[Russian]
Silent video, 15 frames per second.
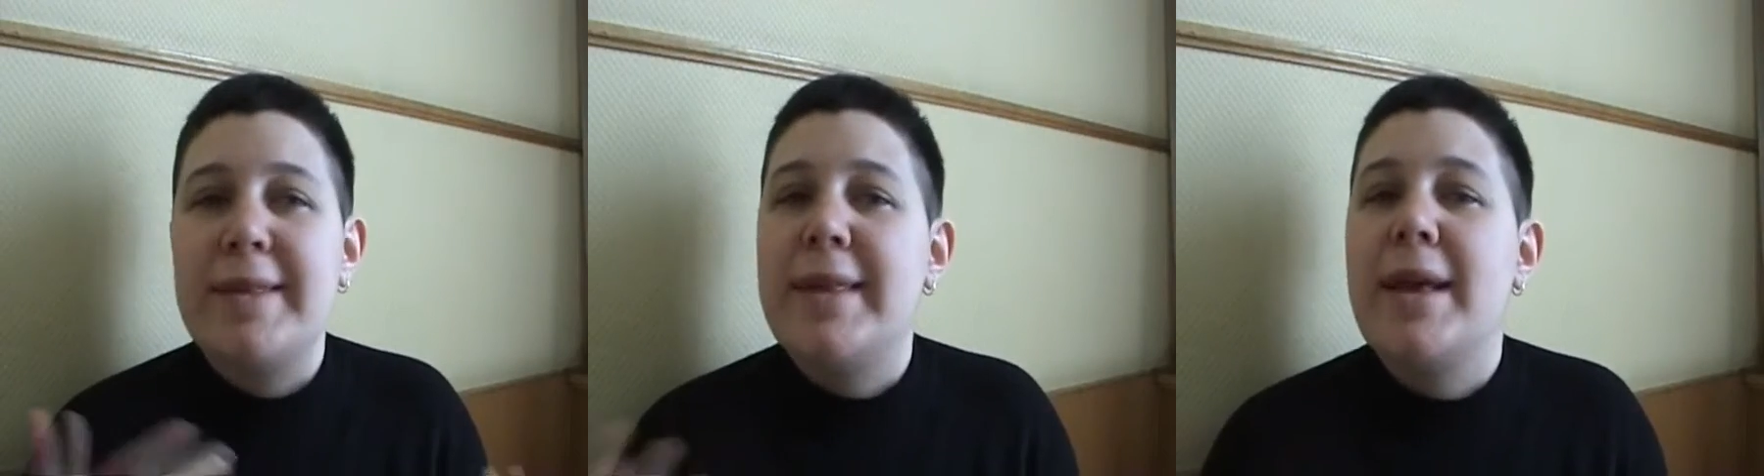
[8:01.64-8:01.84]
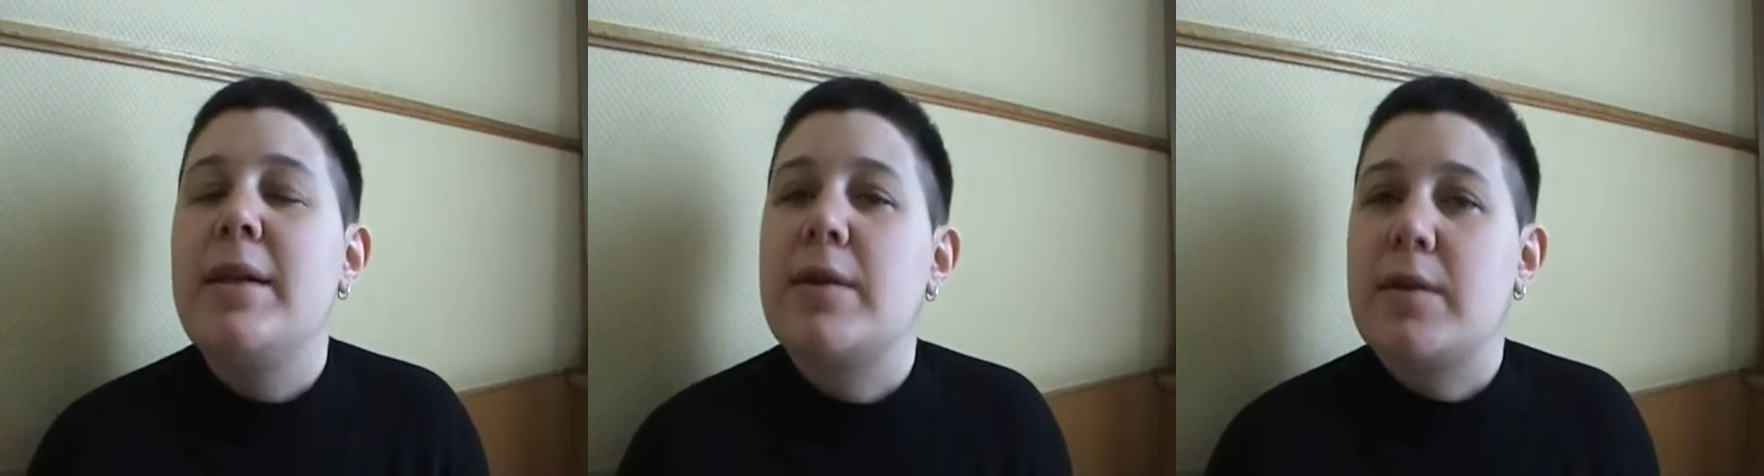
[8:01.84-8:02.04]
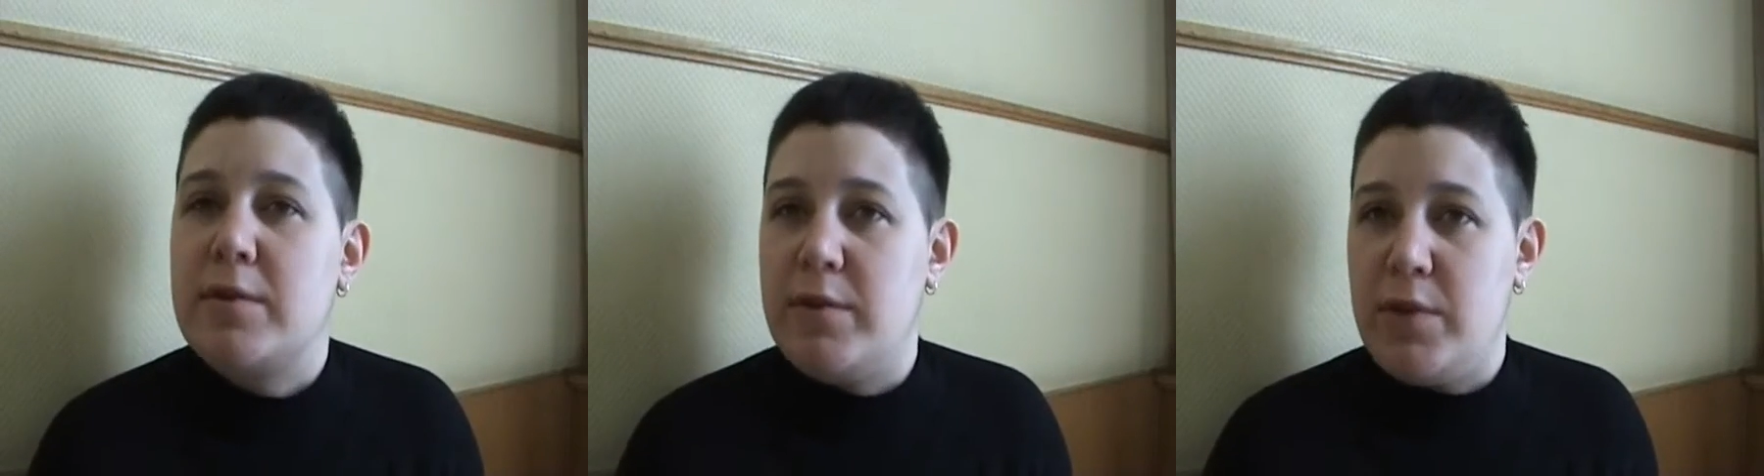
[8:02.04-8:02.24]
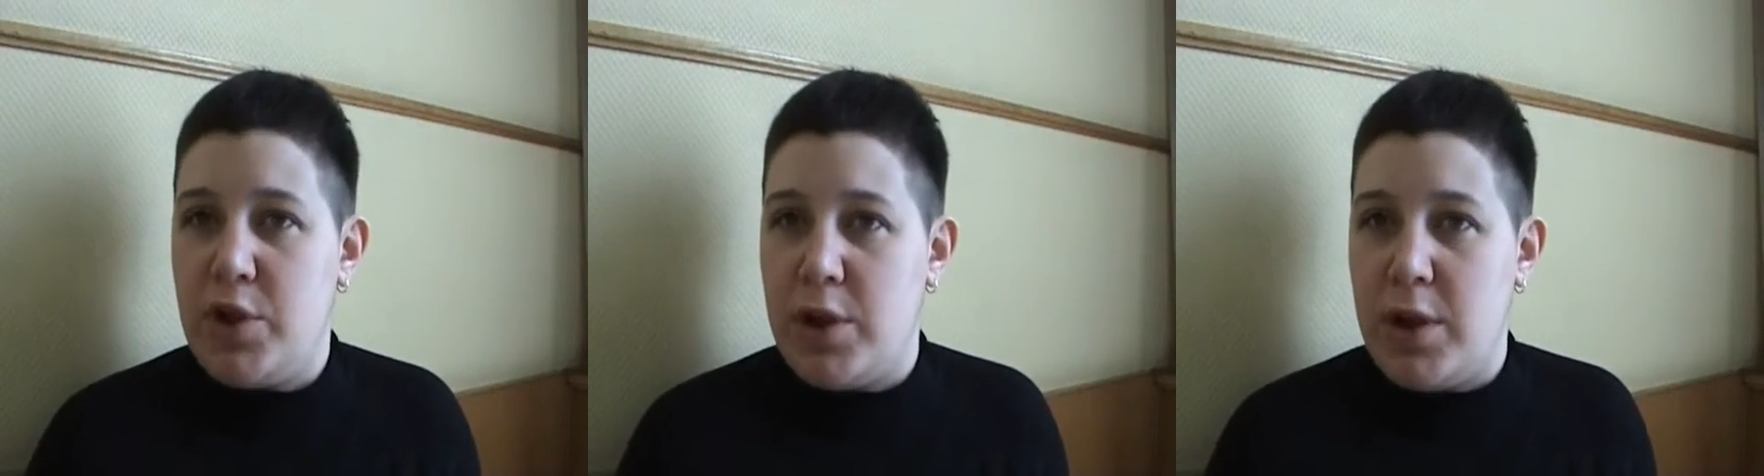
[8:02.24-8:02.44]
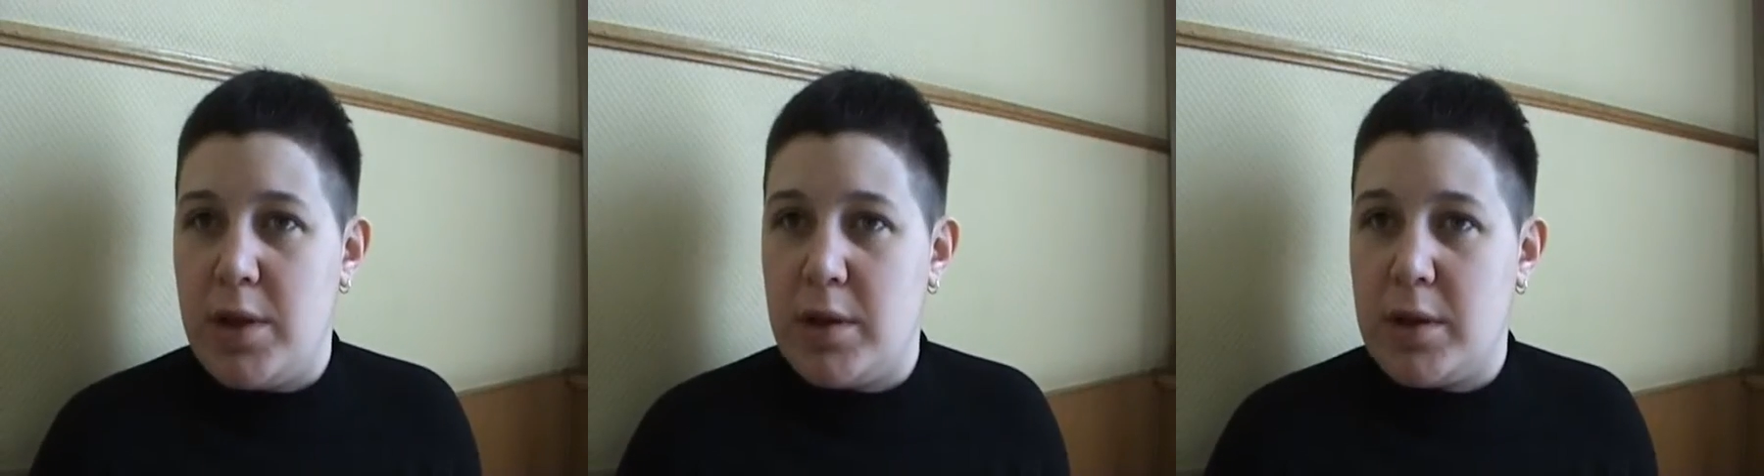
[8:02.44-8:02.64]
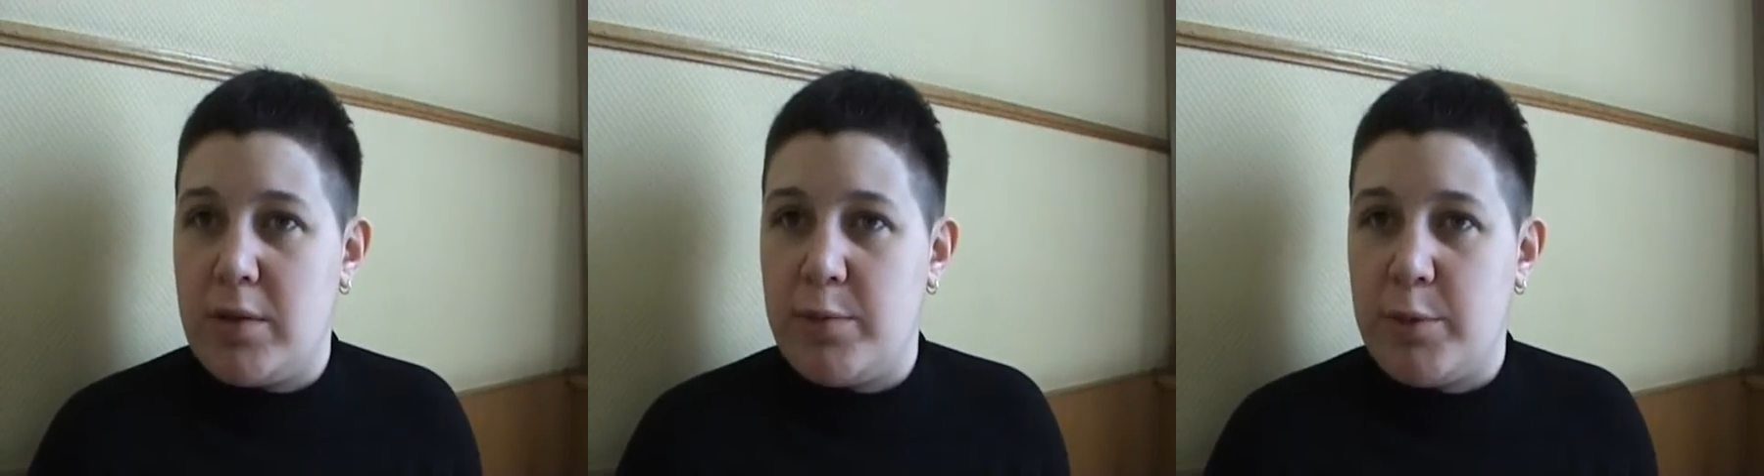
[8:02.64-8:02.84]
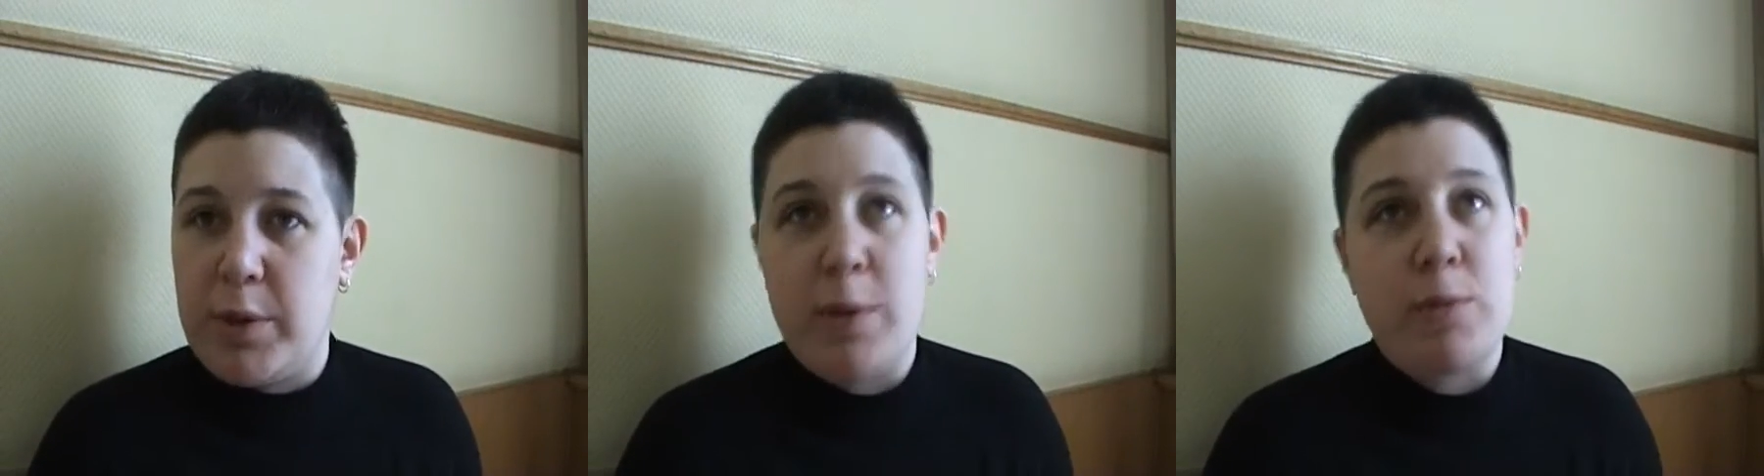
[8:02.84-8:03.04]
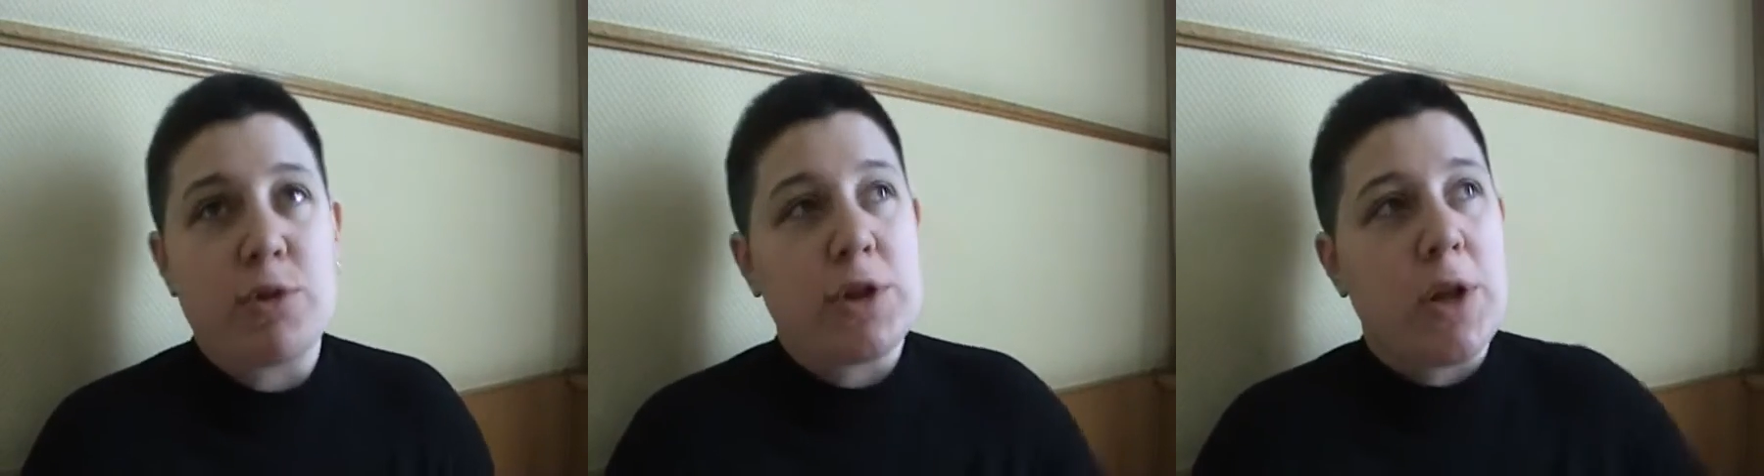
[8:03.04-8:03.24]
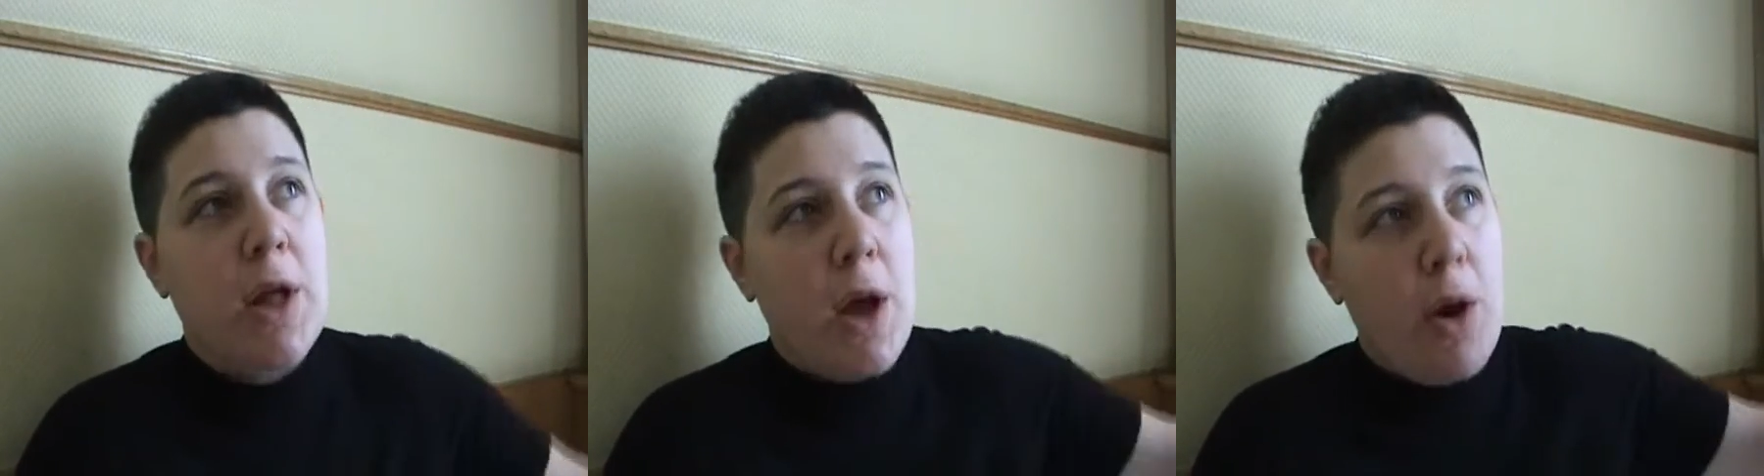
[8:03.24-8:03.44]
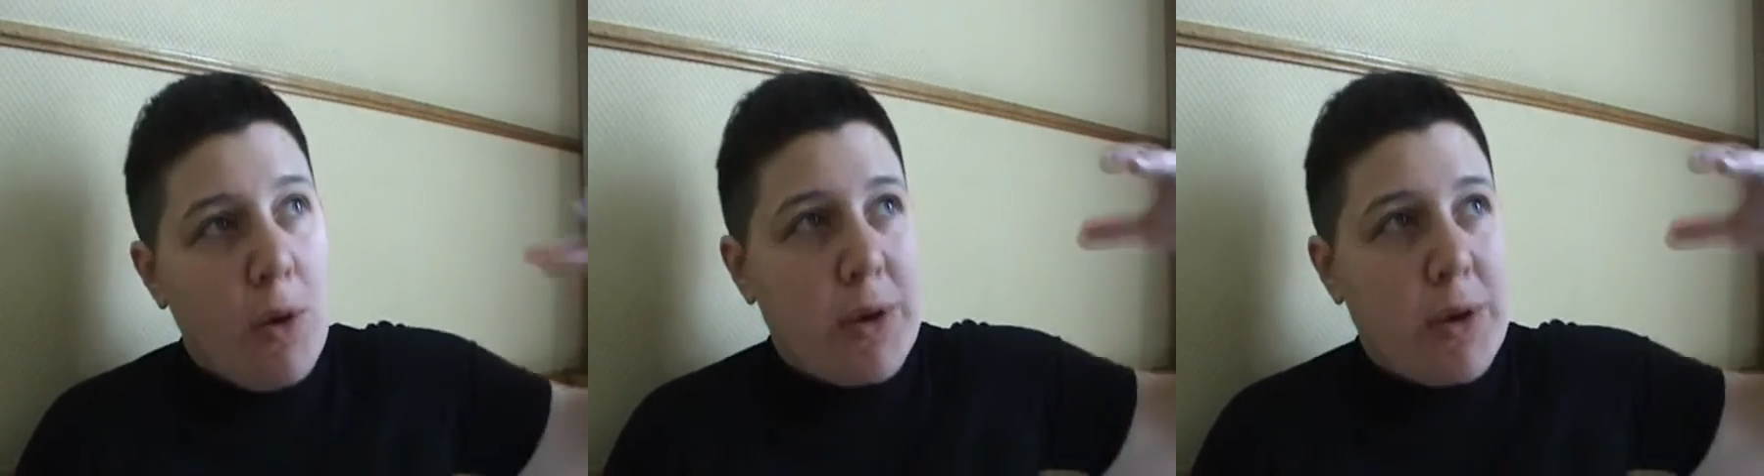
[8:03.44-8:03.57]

отдельных священников, потому что,